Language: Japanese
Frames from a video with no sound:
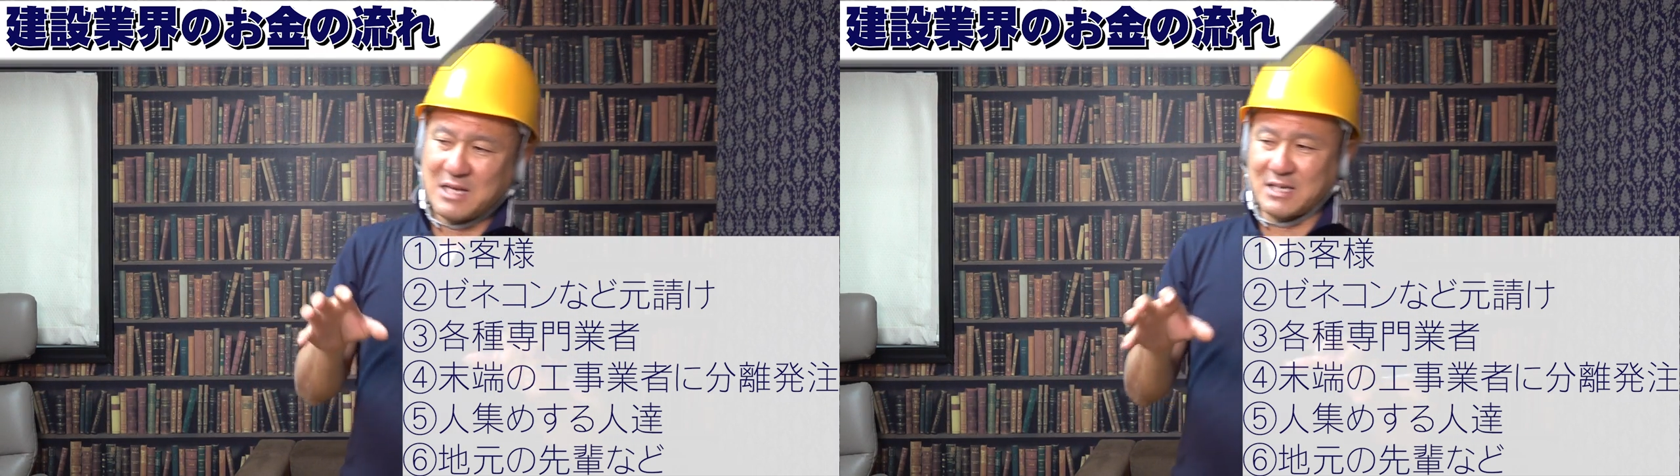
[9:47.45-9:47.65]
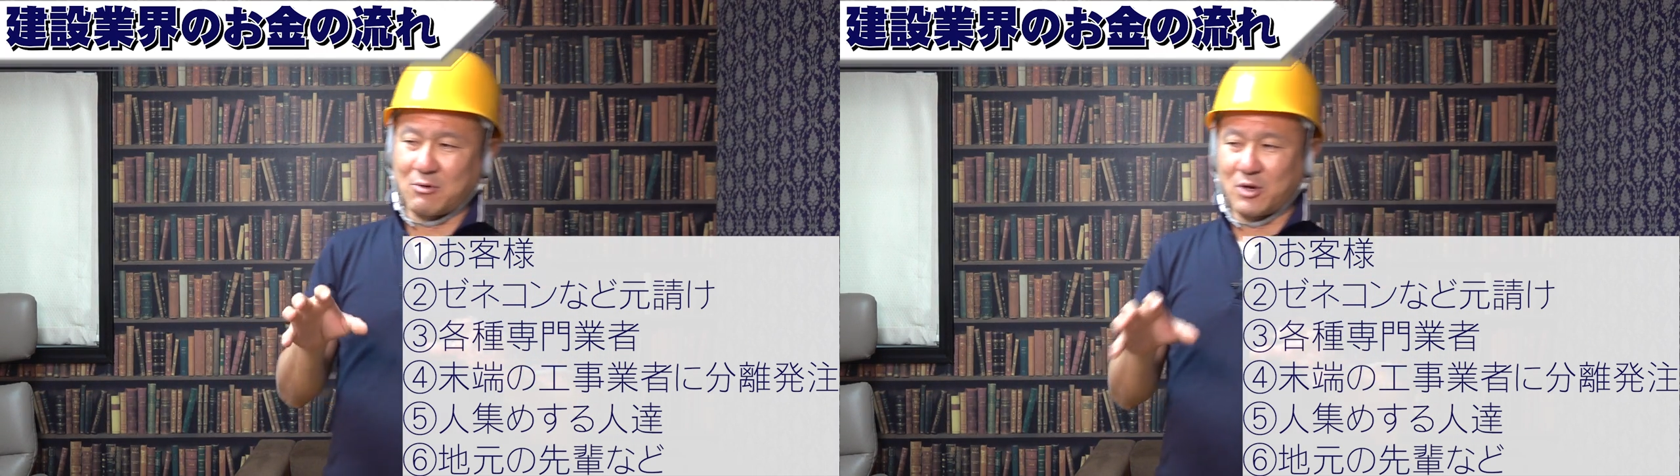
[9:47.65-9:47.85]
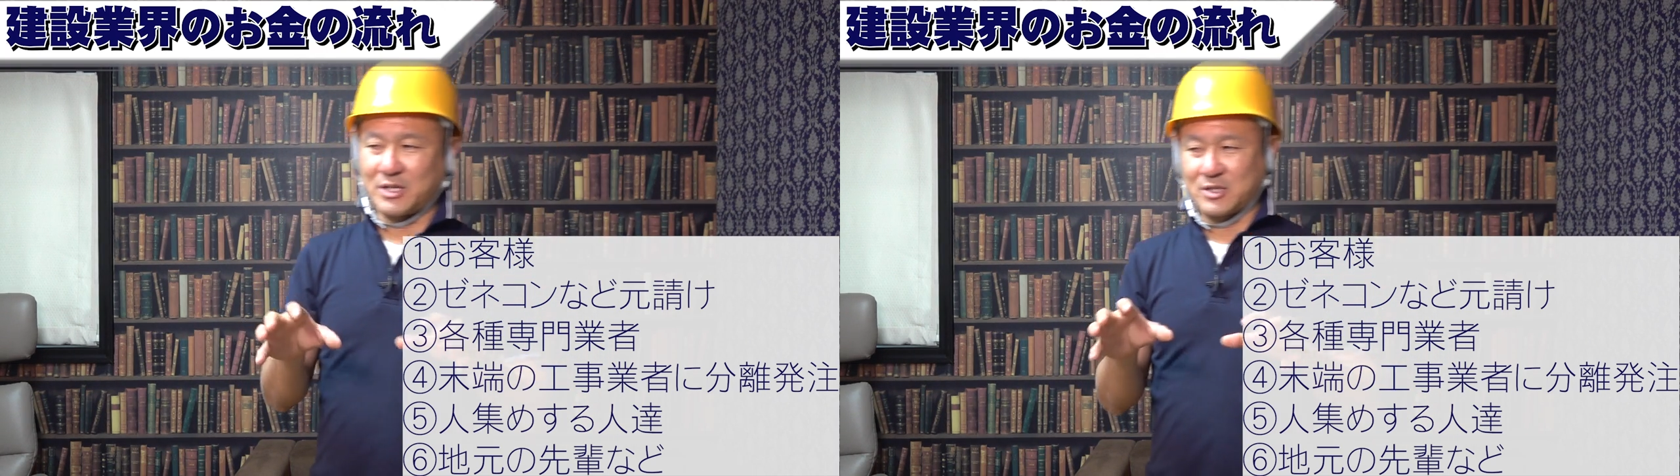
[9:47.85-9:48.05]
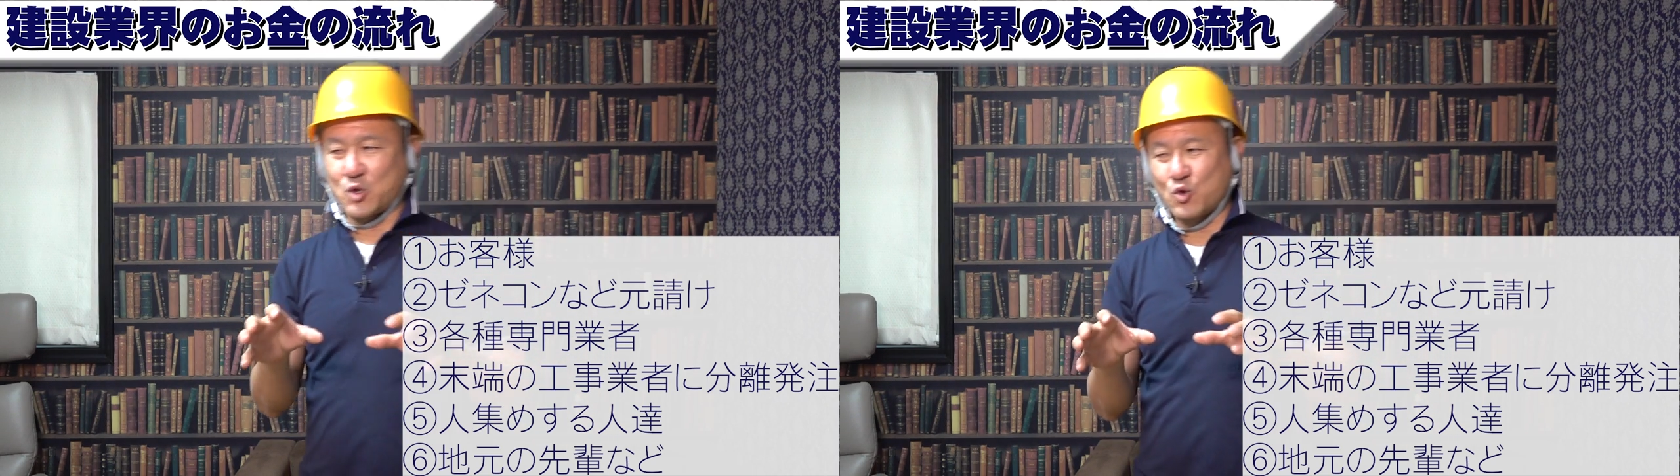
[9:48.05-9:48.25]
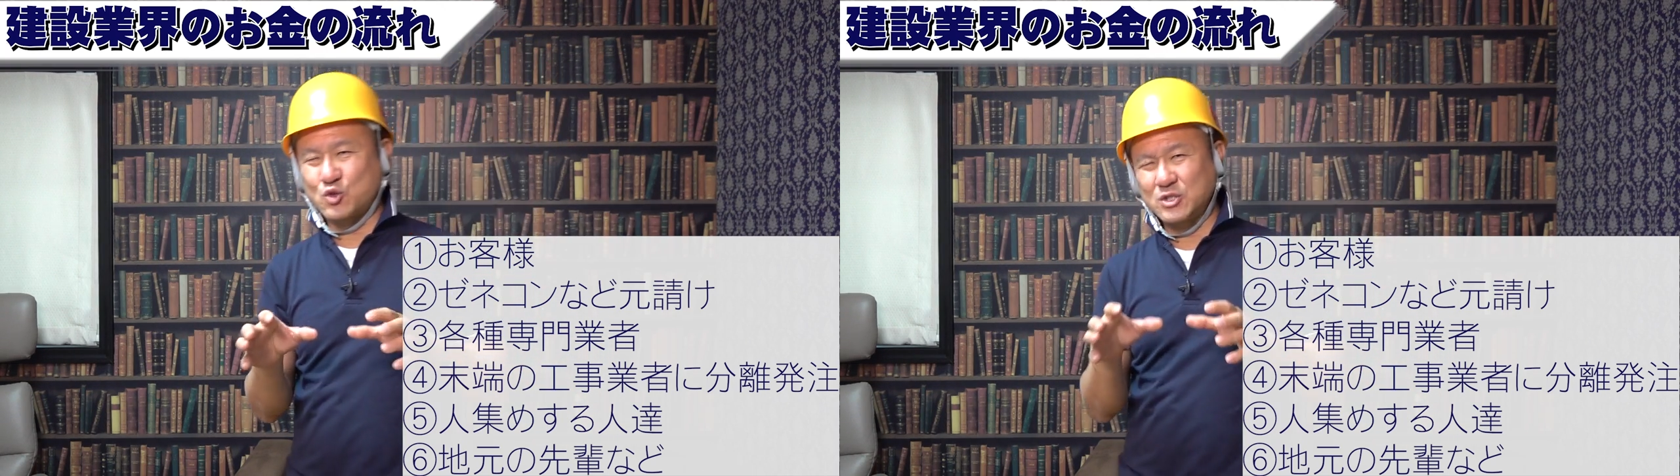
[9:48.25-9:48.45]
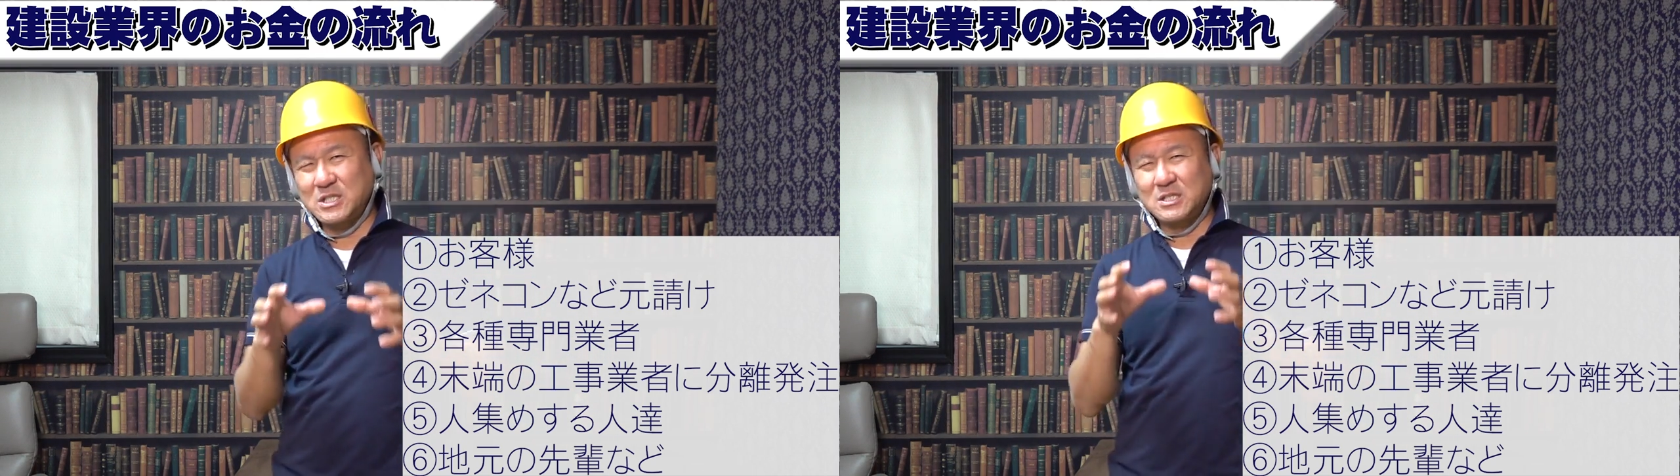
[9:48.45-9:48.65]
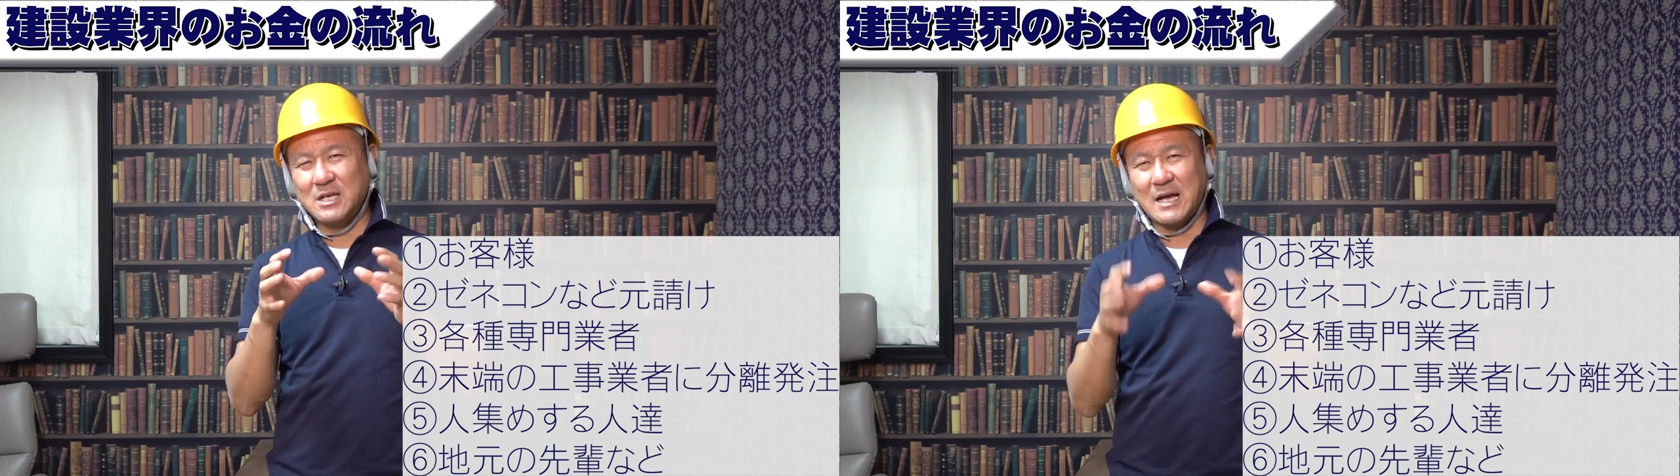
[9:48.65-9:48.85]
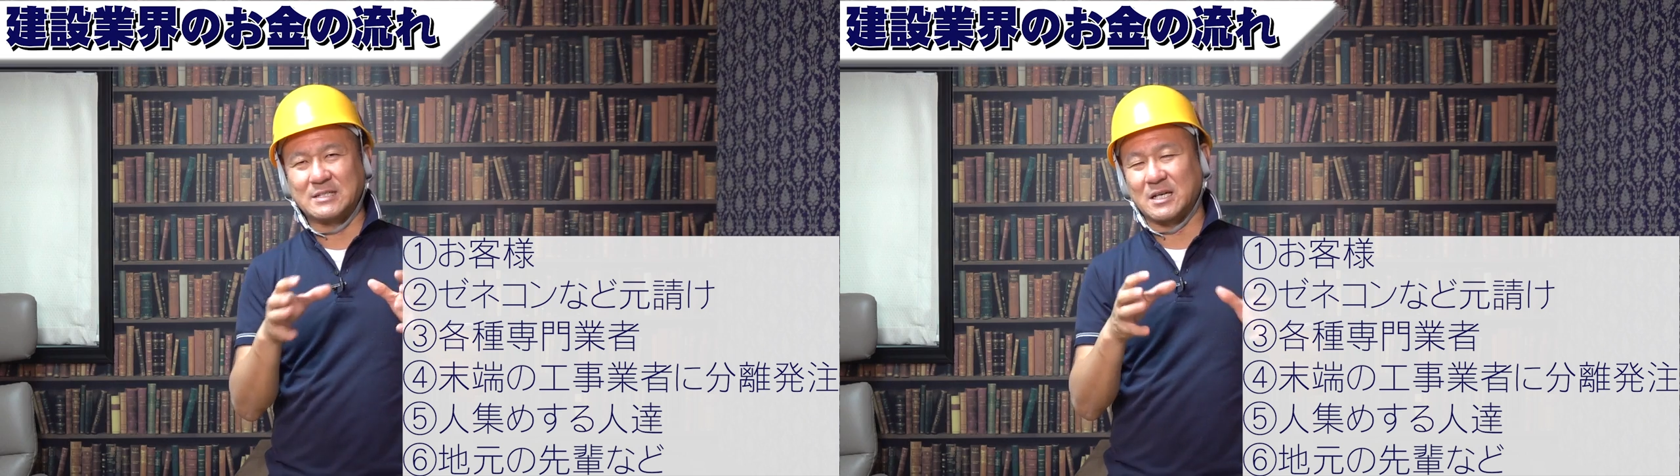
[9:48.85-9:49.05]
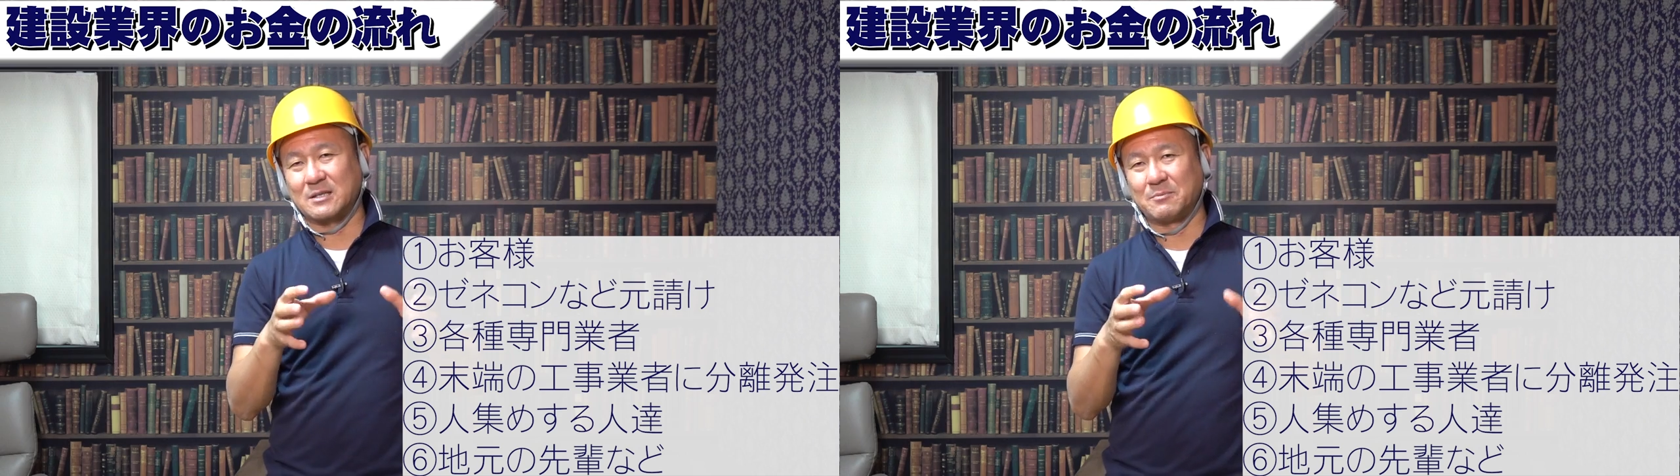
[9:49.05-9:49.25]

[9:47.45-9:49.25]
だこれはね、職人会社